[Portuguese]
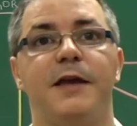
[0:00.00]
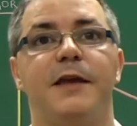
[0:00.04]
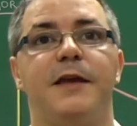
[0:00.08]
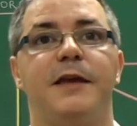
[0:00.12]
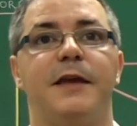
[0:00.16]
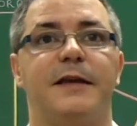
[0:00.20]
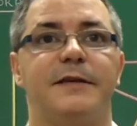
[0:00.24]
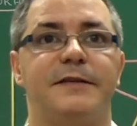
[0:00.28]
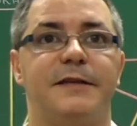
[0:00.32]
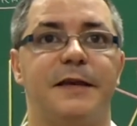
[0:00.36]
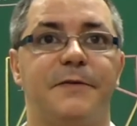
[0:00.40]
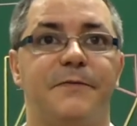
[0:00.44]
E
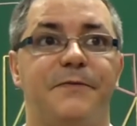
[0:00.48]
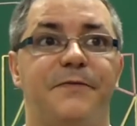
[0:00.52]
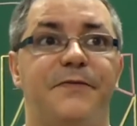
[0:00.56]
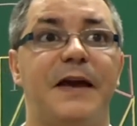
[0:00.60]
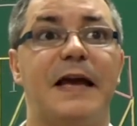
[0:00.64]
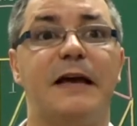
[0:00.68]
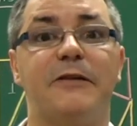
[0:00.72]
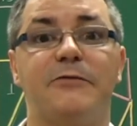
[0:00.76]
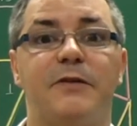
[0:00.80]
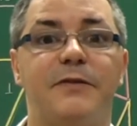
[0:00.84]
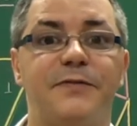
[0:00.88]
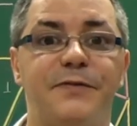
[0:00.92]
assim,
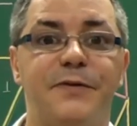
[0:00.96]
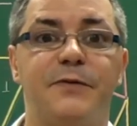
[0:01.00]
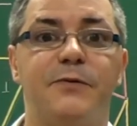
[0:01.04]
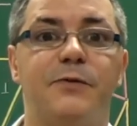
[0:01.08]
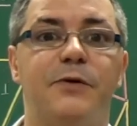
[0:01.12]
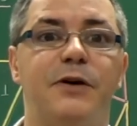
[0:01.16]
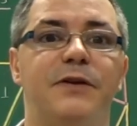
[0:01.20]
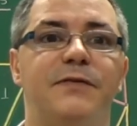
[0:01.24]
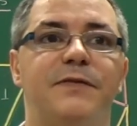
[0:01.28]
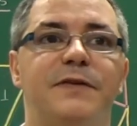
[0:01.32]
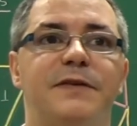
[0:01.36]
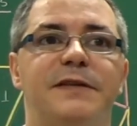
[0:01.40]
vendo a
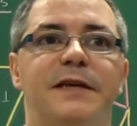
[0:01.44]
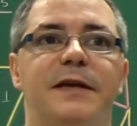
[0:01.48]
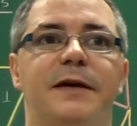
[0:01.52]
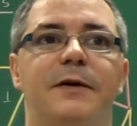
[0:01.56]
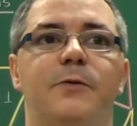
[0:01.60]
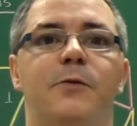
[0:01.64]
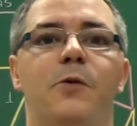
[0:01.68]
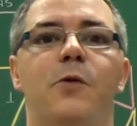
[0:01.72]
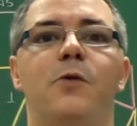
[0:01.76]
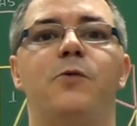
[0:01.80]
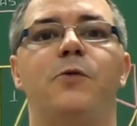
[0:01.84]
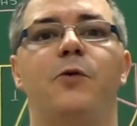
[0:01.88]
figura, você
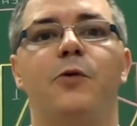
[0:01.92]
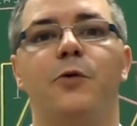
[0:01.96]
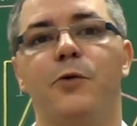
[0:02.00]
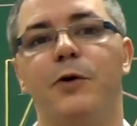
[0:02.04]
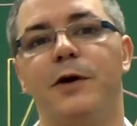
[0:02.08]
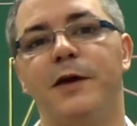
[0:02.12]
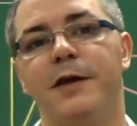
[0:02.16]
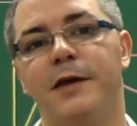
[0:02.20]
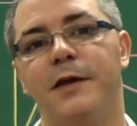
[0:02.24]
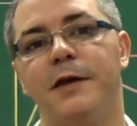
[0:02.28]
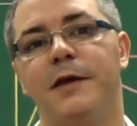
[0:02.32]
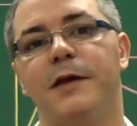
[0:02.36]

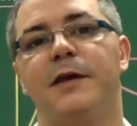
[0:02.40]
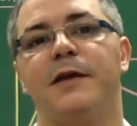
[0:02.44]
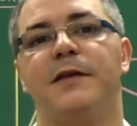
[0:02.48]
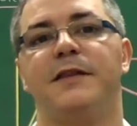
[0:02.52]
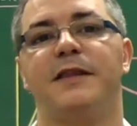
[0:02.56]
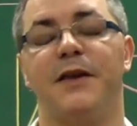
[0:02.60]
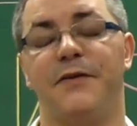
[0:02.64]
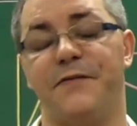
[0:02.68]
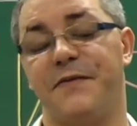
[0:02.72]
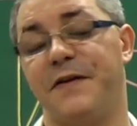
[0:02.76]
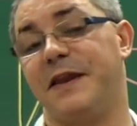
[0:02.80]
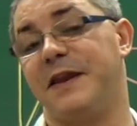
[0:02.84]
conclui,
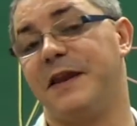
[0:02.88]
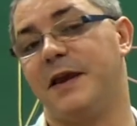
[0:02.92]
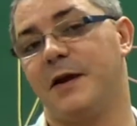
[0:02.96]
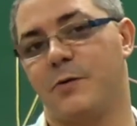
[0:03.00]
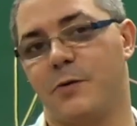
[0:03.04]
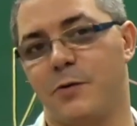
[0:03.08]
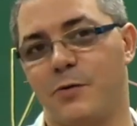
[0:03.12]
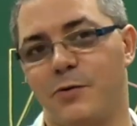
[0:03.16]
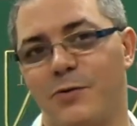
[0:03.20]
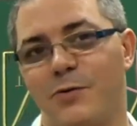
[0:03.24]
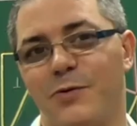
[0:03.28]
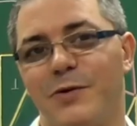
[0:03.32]
deveria
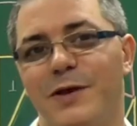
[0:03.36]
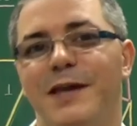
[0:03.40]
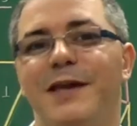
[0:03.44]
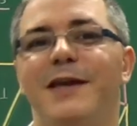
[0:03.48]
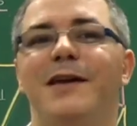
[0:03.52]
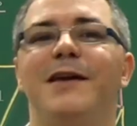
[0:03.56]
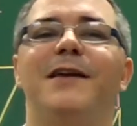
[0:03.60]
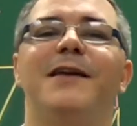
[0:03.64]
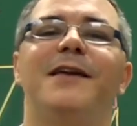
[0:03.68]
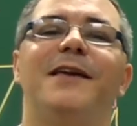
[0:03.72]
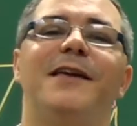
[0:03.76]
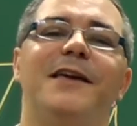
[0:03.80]

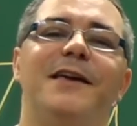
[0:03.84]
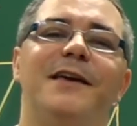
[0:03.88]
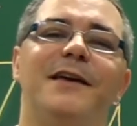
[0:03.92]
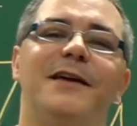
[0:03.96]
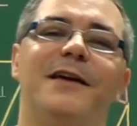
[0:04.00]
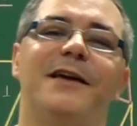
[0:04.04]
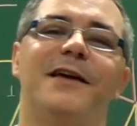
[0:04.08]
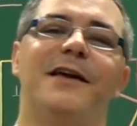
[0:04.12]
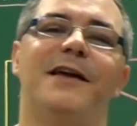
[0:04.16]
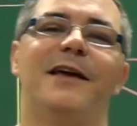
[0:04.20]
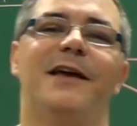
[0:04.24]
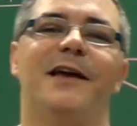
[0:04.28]
concluir que
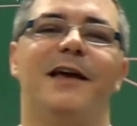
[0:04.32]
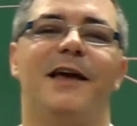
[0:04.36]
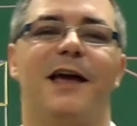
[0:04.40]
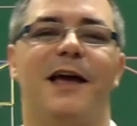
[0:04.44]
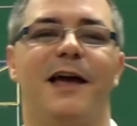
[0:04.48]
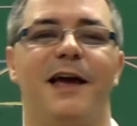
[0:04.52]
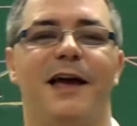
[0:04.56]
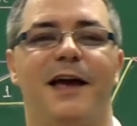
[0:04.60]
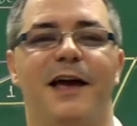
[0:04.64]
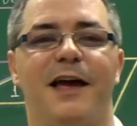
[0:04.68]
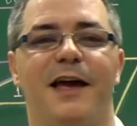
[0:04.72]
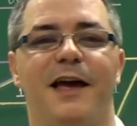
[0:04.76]

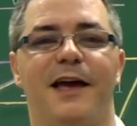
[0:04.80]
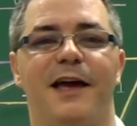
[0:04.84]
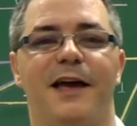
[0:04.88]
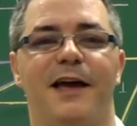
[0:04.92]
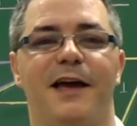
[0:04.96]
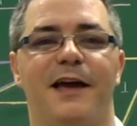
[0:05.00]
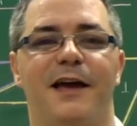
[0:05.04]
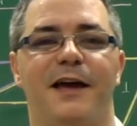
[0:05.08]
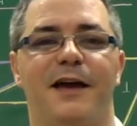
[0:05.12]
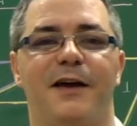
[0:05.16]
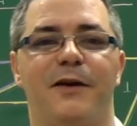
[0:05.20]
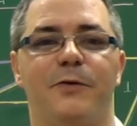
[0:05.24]

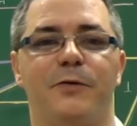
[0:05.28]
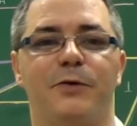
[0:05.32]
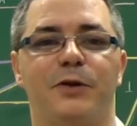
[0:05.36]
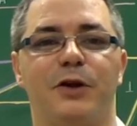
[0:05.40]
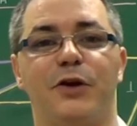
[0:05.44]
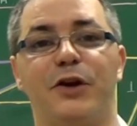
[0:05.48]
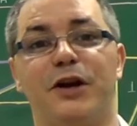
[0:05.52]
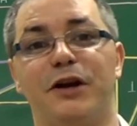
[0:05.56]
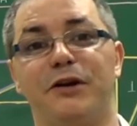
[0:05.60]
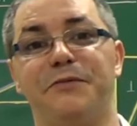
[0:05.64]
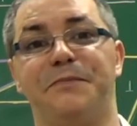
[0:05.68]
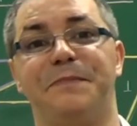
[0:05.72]
é, é o
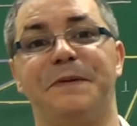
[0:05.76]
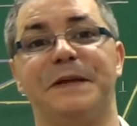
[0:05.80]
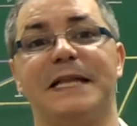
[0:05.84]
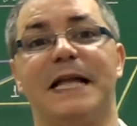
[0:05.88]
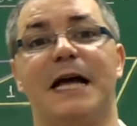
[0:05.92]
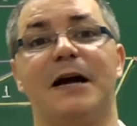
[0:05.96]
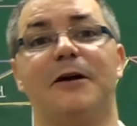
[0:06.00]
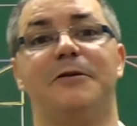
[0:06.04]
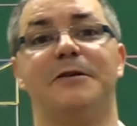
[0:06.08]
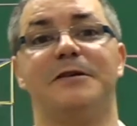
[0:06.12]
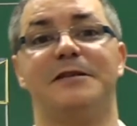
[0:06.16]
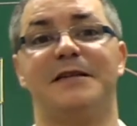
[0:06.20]
teorema de
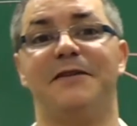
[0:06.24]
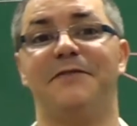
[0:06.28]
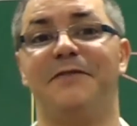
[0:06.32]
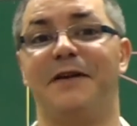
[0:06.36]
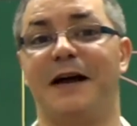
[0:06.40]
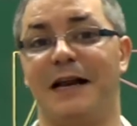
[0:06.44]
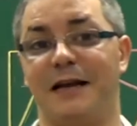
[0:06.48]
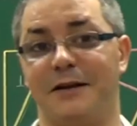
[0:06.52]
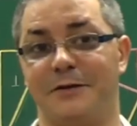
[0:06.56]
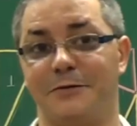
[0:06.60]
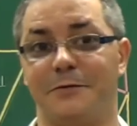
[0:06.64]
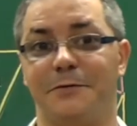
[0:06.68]
Pitágoras é
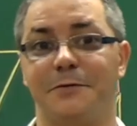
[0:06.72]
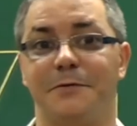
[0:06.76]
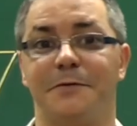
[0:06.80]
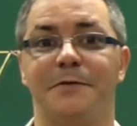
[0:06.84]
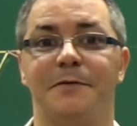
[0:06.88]
válido.